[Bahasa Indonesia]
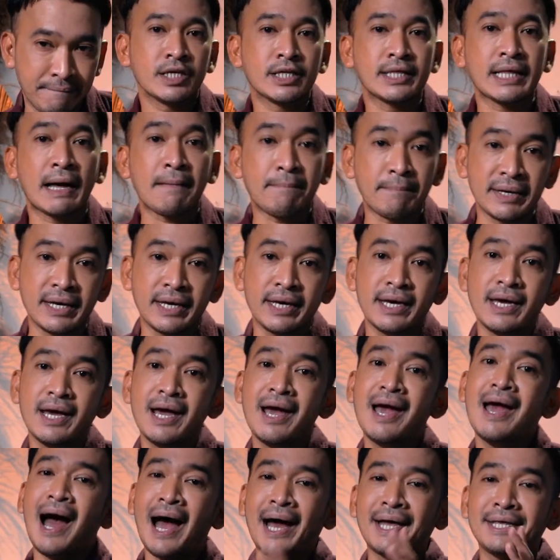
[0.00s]
Tetapi
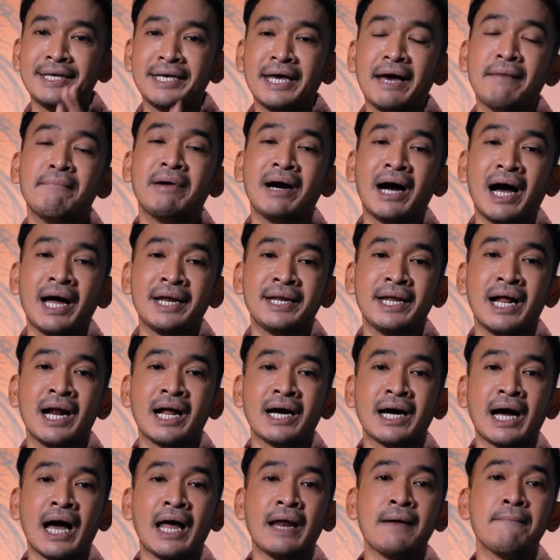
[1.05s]
hanya
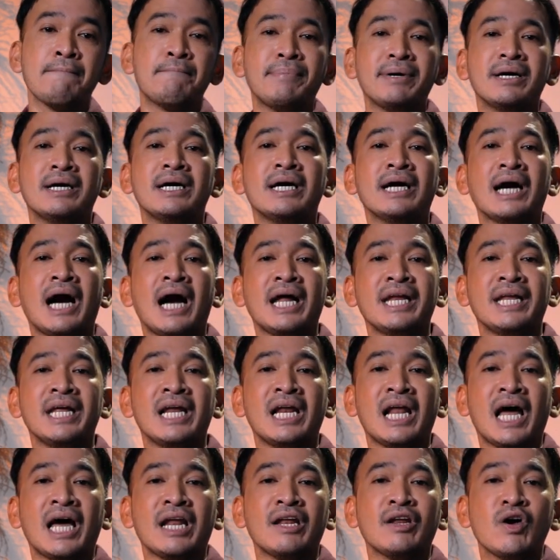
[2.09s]
mengandalkan
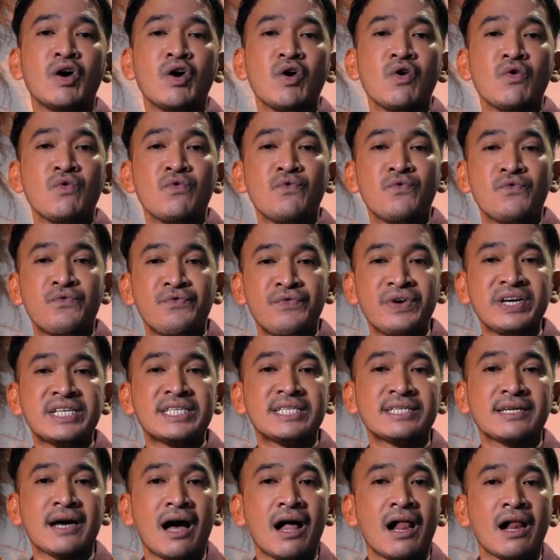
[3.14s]
pengadilan
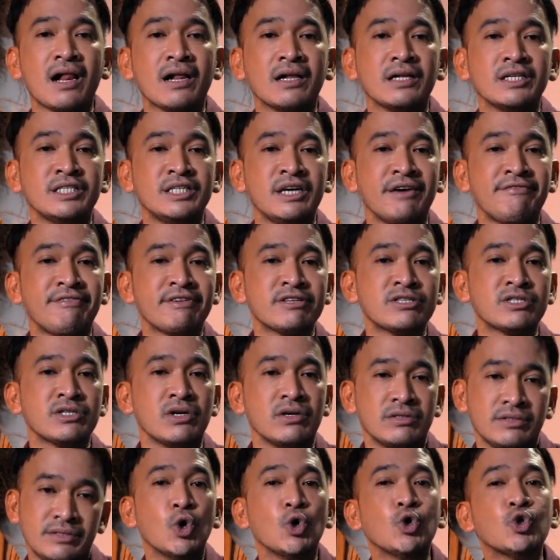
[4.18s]
fiskal
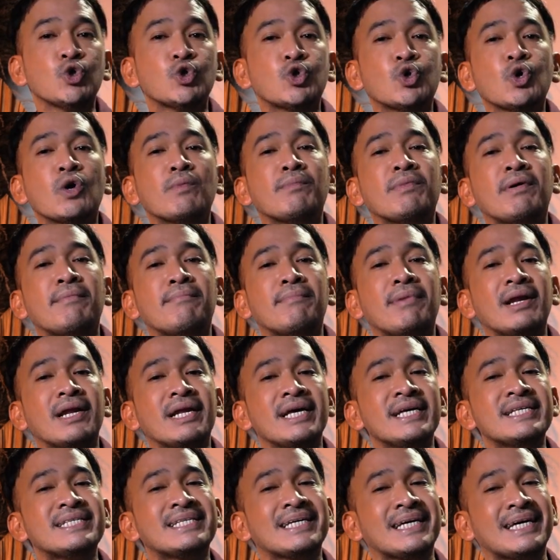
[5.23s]
Jefferson untuk
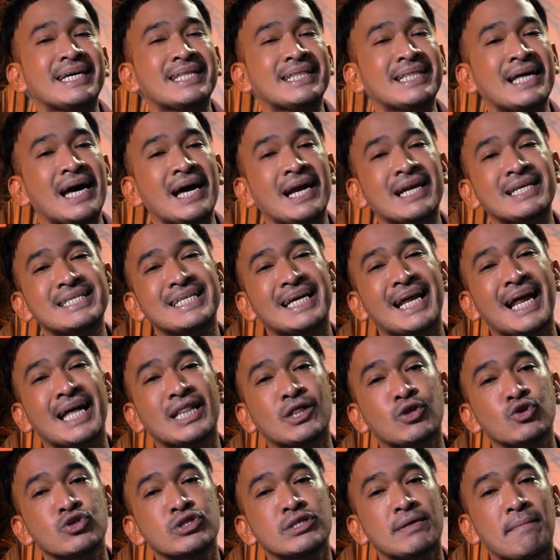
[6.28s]
membeli sekitar
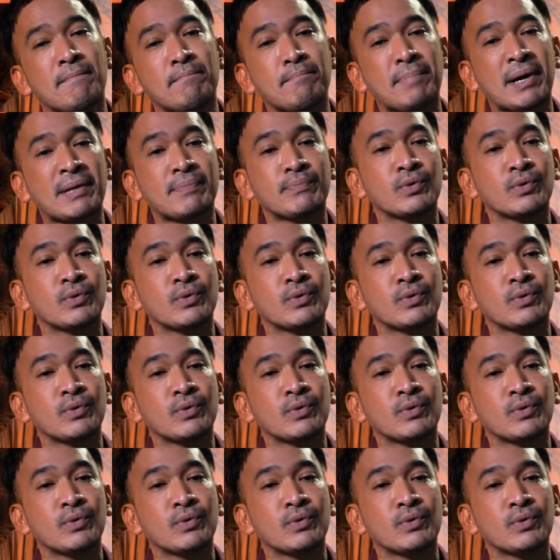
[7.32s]
140